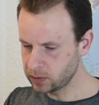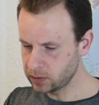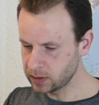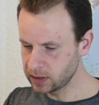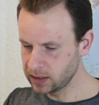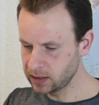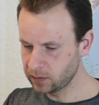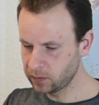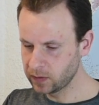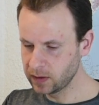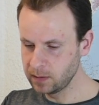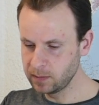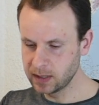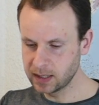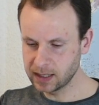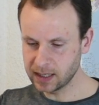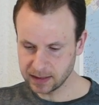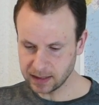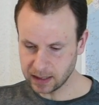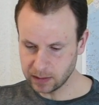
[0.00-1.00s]
noch nicht viel
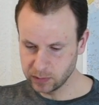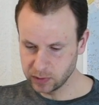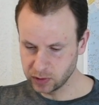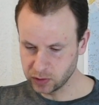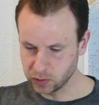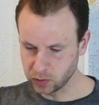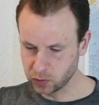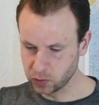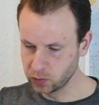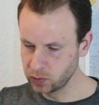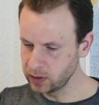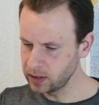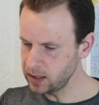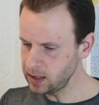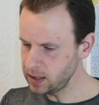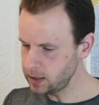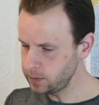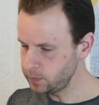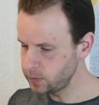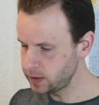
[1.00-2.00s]
mit Samen zu tun
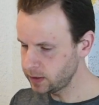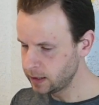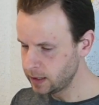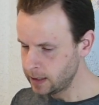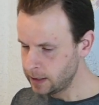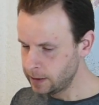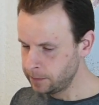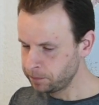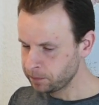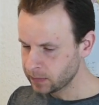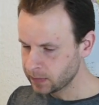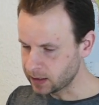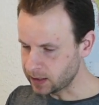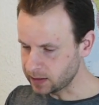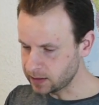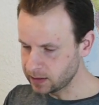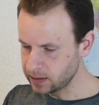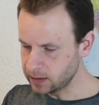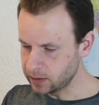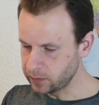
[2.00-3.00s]
gehabt.
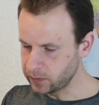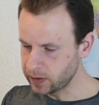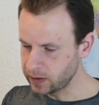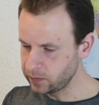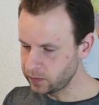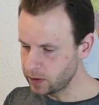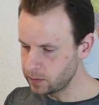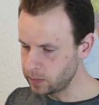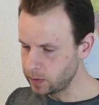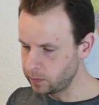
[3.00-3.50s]
Das sind auf jeden Fall